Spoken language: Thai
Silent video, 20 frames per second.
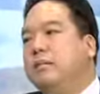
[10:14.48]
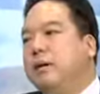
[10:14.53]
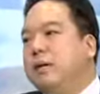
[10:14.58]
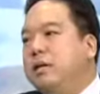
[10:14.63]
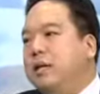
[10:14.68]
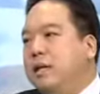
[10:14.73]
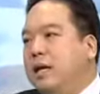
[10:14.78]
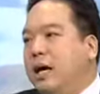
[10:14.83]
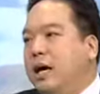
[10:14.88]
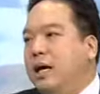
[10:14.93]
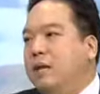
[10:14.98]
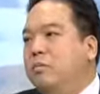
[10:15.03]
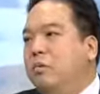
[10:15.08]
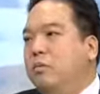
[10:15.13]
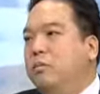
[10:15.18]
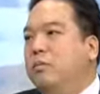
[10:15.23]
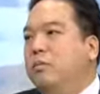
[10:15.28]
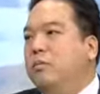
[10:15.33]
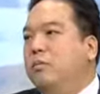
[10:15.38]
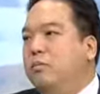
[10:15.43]
พัฒนาระบ
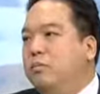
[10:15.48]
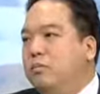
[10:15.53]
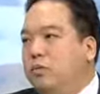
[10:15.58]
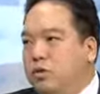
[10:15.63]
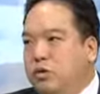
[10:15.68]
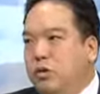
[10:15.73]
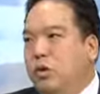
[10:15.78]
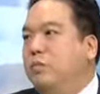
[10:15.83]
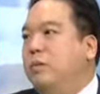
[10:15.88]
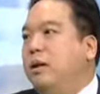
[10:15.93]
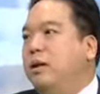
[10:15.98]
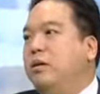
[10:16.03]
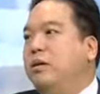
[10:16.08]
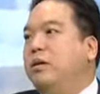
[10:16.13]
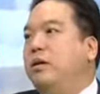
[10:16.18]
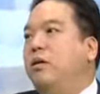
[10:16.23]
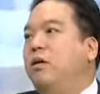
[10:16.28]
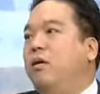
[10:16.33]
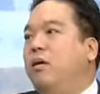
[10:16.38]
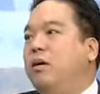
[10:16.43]
บรถยนต์มาโดย
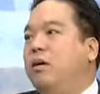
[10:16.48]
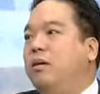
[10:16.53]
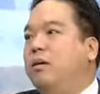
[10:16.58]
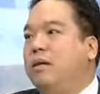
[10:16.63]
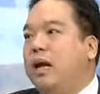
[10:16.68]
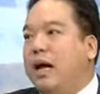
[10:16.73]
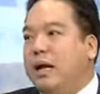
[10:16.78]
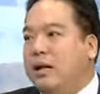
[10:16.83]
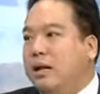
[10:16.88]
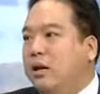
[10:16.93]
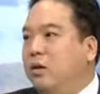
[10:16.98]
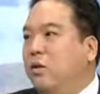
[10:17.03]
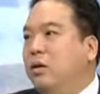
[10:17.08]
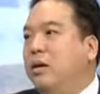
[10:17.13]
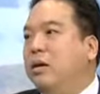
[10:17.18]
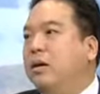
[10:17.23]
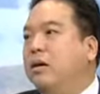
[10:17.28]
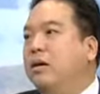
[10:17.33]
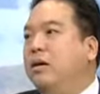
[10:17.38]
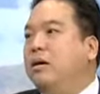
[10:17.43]
ตลอด สร้างถน
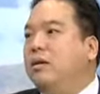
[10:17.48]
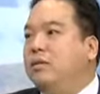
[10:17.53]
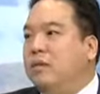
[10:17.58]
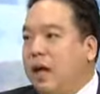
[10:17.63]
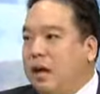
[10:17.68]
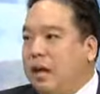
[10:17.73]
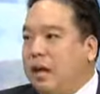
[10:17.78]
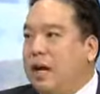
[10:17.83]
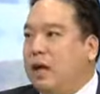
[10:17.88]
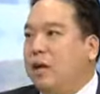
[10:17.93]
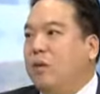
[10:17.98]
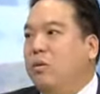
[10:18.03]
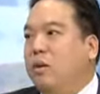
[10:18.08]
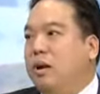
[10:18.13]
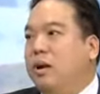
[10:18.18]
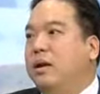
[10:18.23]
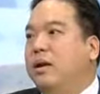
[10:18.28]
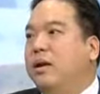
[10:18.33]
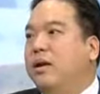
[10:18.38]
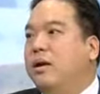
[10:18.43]
นสร้างทางด่
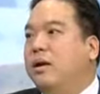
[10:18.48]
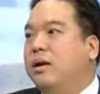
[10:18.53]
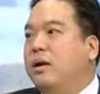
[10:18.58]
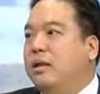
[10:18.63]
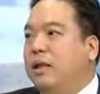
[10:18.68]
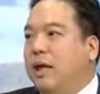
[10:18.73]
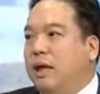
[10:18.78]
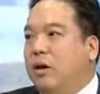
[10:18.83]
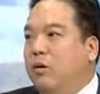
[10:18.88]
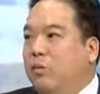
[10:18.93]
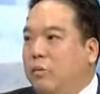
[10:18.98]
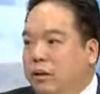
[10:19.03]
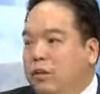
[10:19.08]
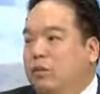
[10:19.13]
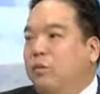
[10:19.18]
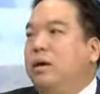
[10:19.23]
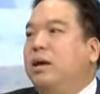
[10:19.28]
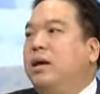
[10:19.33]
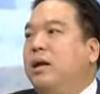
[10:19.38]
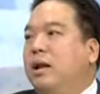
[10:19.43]
วน แต่เราพิ
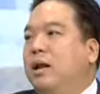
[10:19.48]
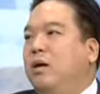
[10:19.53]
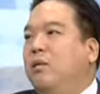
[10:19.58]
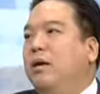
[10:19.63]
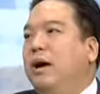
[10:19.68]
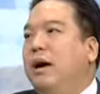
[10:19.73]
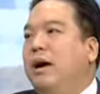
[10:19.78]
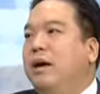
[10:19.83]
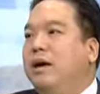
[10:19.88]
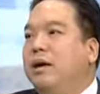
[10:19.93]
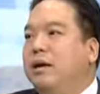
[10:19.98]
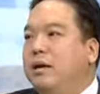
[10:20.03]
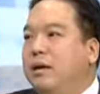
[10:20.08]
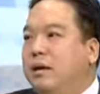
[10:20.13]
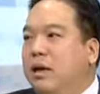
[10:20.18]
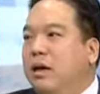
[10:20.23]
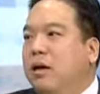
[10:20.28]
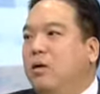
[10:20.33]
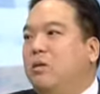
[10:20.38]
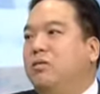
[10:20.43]
สูจน์ให้เห็นแล้วว่า
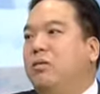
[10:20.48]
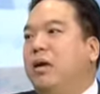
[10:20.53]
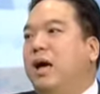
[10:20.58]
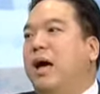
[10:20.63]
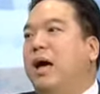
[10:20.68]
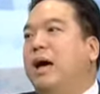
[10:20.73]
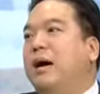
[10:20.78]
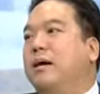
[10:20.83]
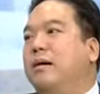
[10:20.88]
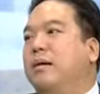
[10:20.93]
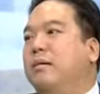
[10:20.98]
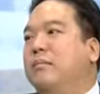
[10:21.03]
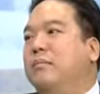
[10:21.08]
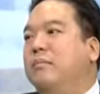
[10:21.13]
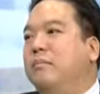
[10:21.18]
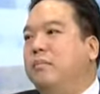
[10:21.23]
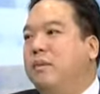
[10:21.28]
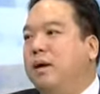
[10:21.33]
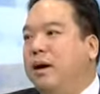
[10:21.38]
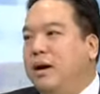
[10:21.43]
ยิ่งเราสร้าง
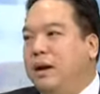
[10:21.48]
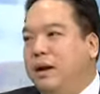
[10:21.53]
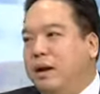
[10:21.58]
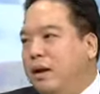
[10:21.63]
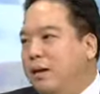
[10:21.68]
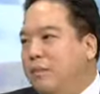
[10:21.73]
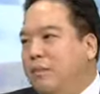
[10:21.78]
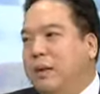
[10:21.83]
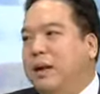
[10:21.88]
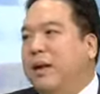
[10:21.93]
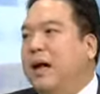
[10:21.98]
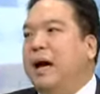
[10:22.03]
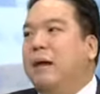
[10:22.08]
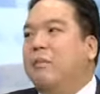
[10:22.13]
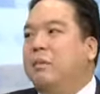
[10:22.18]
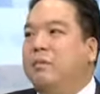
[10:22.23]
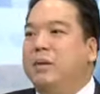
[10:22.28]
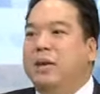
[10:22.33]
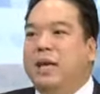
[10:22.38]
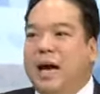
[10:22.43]
ปัญหา
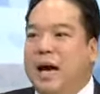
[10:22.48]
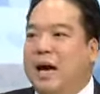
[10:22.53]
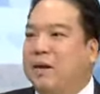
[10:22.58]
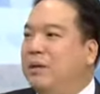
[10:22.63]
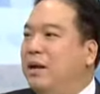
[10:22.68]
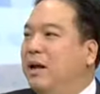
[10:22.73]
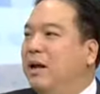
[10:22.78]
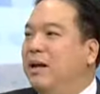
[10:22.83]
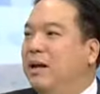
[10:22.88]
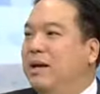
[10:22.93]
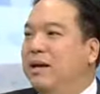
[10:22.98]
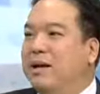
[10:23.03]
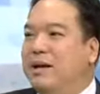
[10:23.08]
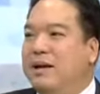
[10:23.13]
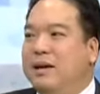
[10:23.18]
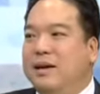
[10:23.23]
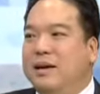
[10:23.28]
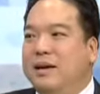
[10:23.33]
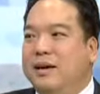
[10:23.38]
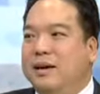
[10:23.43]
มันไม่ได้หายไปไหนเลย
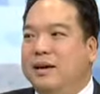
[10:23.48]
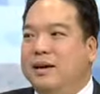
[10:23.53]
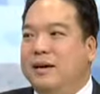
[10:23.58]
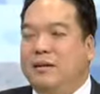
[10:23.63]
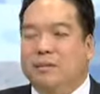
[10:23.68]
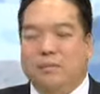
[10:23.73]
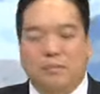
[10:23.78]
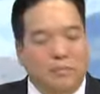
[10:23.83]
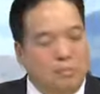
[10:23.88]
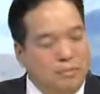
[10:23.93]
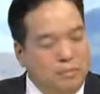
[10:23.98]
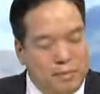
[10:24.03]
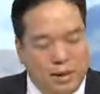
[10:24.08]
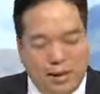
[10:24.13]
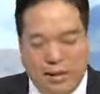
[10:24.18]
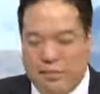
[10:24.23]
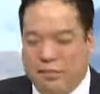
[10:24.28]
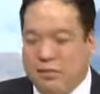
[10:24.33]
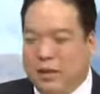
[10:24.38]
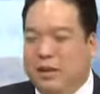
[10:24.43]
ปัญหาสิ่งแวดล้อมก็ตามมา
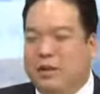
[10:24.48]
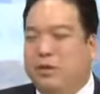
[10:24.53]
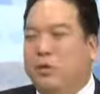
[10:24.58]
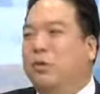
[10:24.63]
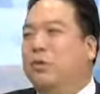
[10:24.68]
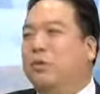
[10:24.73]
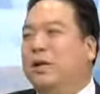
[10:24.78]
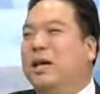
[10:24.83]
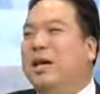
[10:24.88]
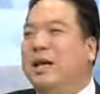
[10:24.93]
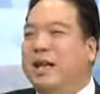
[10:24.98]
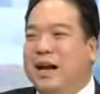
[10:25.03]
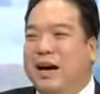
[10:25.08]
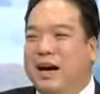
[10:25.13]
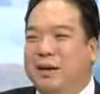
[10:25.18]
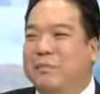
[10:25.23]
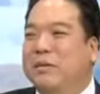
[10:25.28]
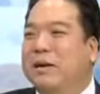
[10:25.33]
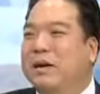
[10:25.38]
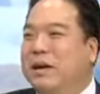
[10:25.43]
ด้วยมันอยู่ที่
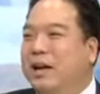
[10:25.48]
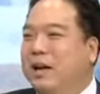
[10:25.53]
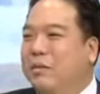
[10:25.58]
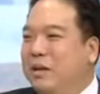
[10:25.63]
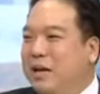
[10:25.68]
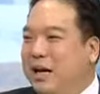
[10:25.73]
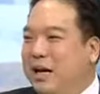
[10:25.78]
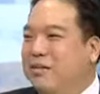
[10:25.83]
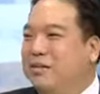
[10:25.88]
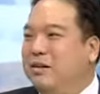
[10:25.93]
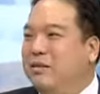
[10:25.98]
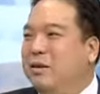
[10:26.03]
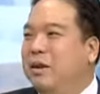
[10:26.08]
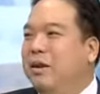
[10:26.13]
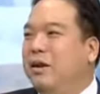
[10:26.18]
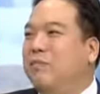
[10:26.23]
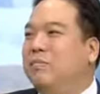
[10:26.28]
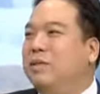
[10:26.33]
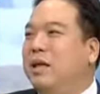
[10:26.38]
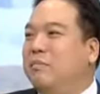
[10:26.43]
เดิม แล้วปัญหาสิ่งแว
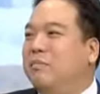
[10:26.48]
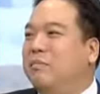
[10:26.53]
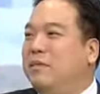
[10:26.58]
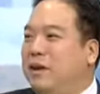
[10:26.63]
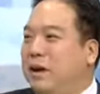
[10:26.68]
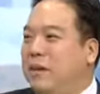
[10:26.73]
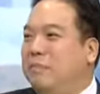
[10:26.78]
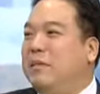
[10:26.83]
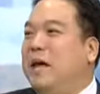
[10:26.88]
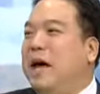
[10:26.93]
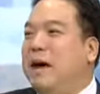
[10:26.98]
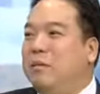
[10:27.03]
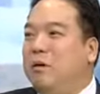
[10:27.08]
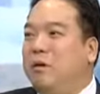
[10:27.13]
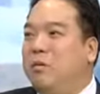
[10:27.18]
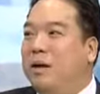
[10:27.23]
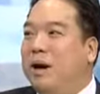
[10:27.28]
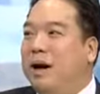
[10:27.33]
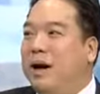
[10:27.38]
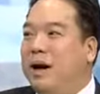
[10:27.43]
ดล้อมกลับกลับตาม
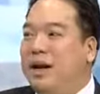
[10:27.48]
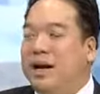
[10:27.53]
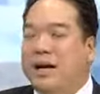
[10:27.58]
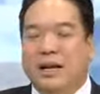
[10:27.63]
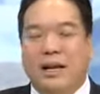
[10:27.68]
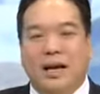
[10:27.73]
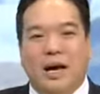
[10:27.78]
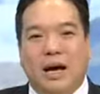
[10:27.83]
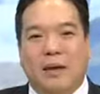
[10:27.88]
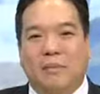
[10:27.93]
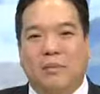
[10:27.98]
เข้ามานะ